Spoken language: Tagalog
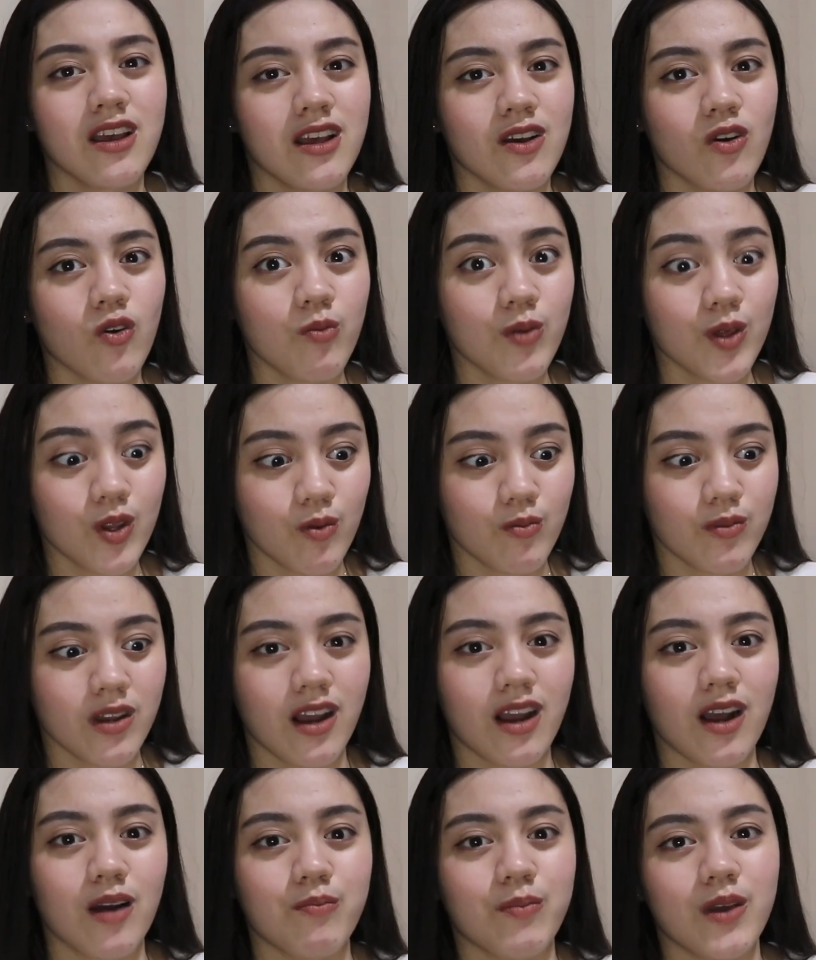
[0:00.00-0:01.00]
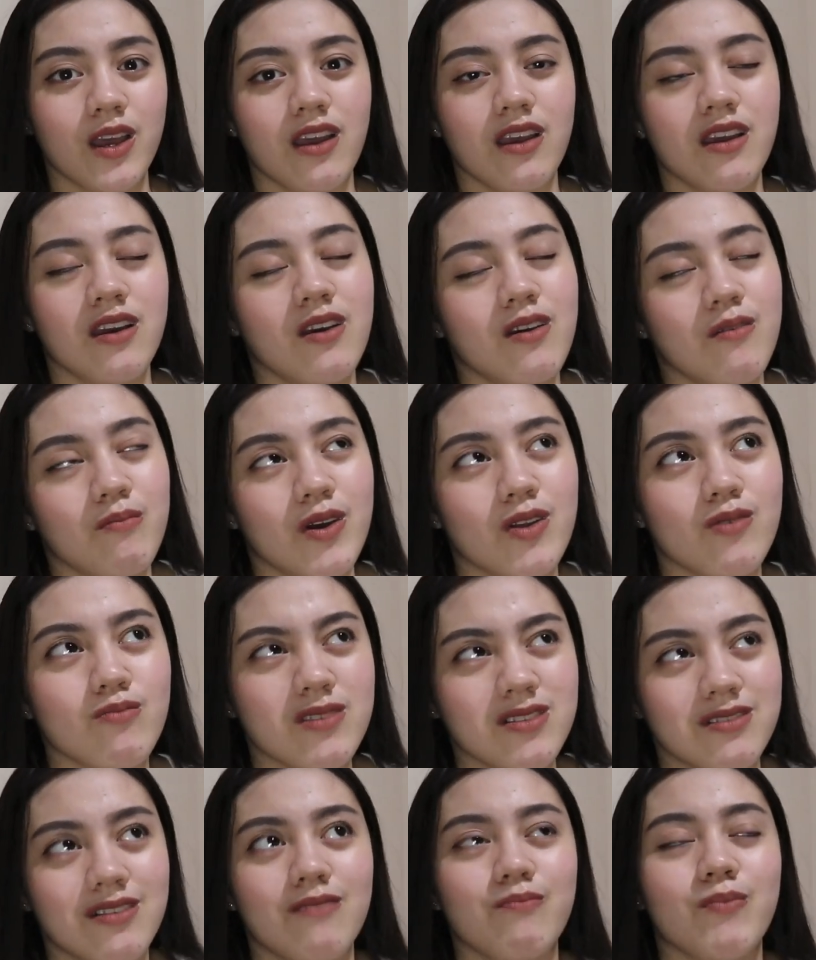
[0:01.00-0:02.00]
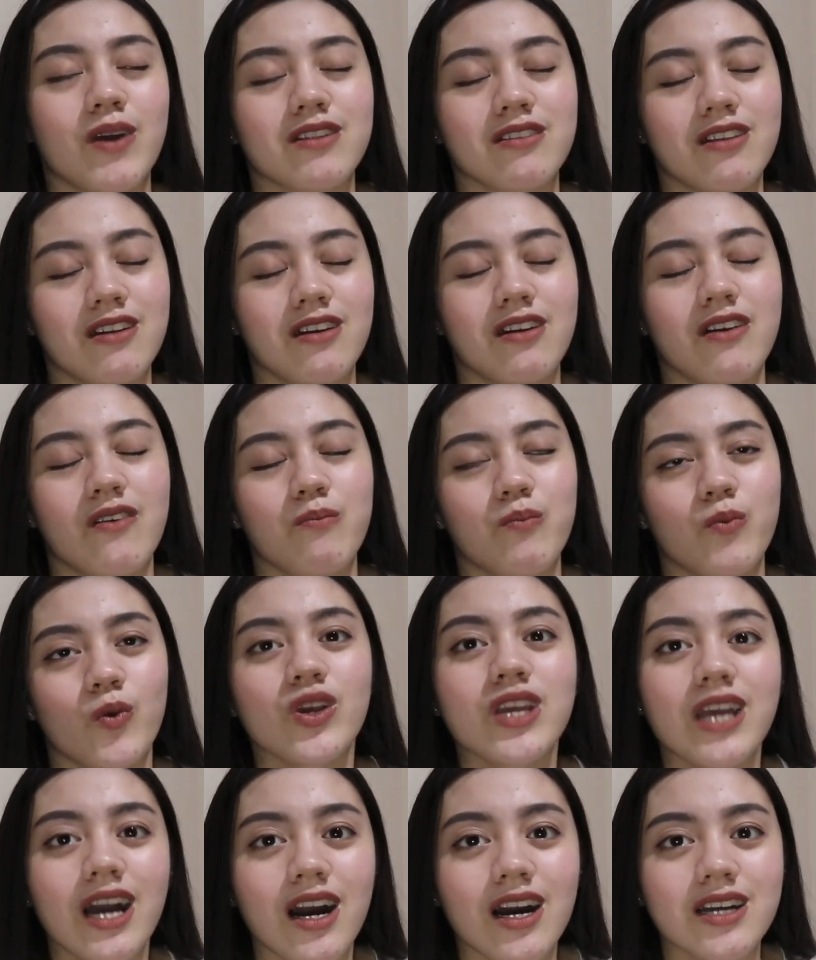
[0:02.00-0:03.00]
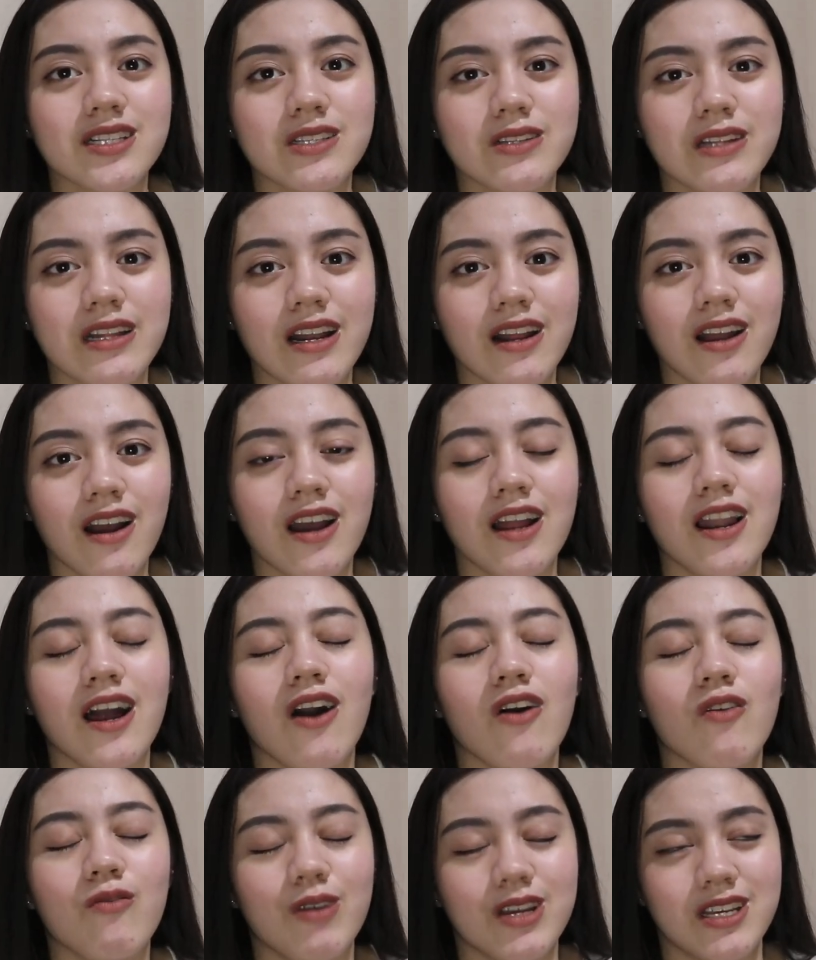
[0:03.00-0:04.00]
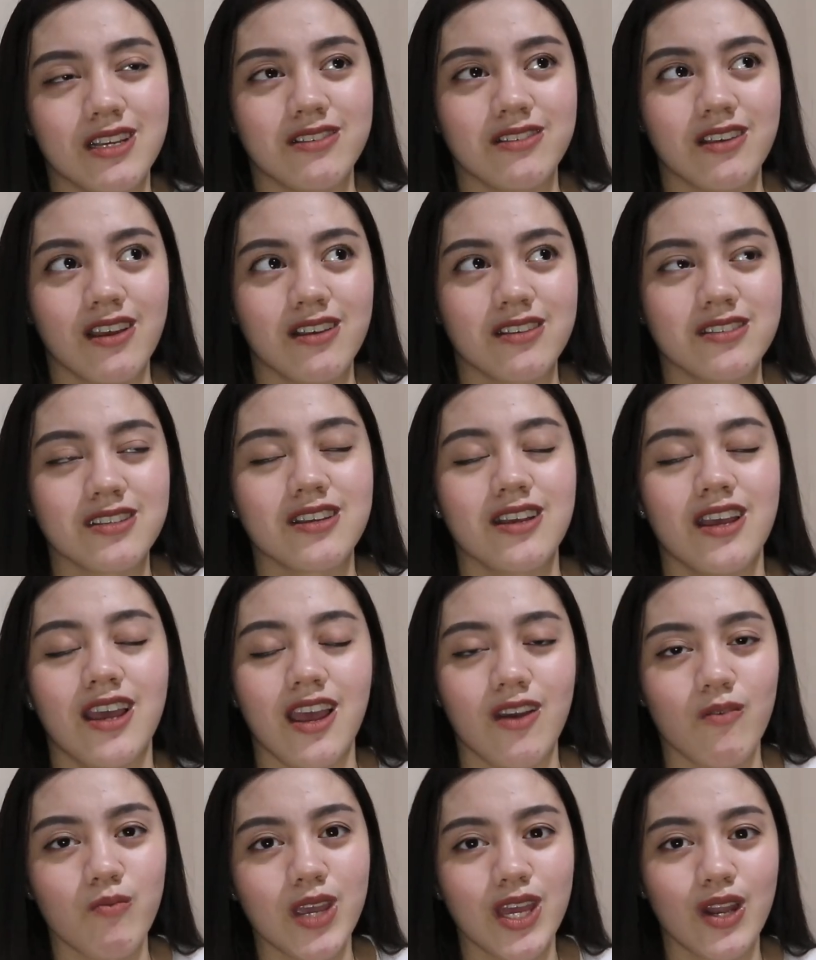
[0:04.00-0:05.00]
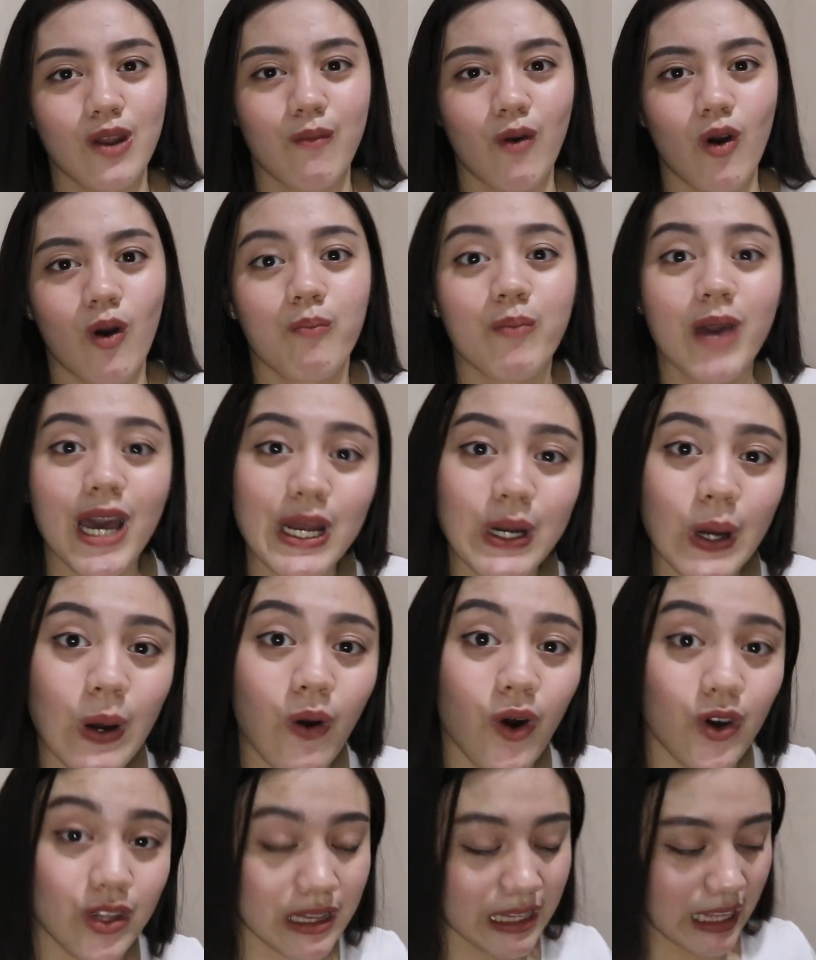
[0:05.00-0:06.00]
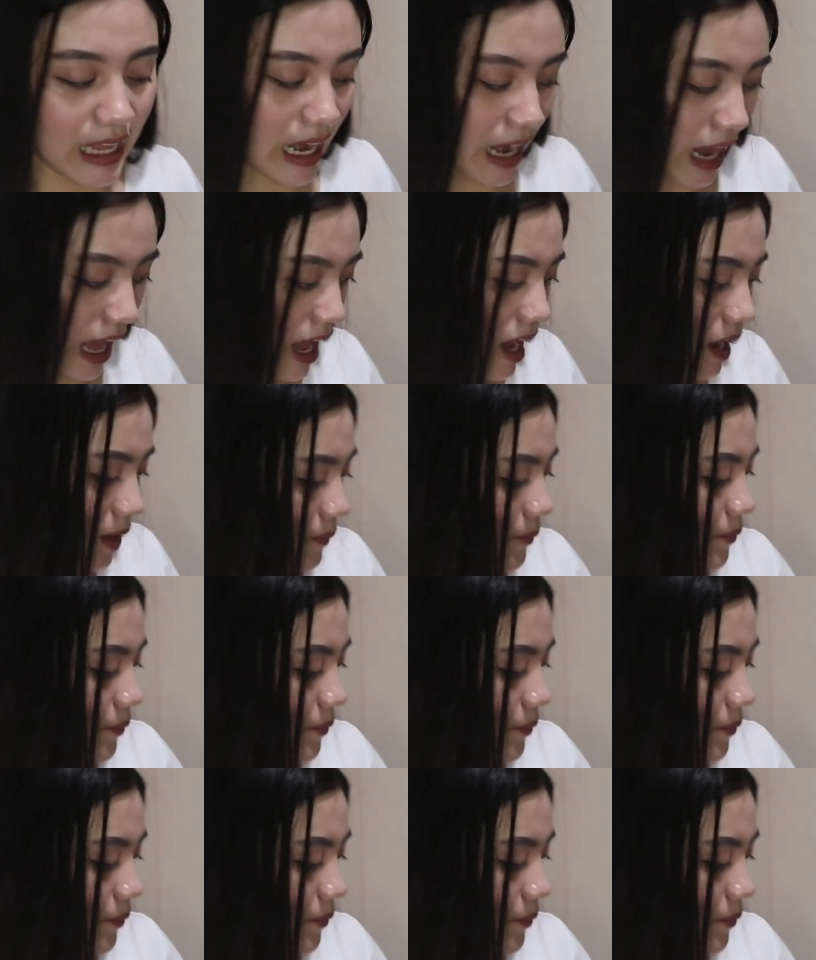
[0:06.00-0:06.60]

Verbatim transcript: Uminom ng kape. Pero minsan, pag talagang puyat, talagang kailangan ko magising. Sige, umiinom ako. Pero, konti lang.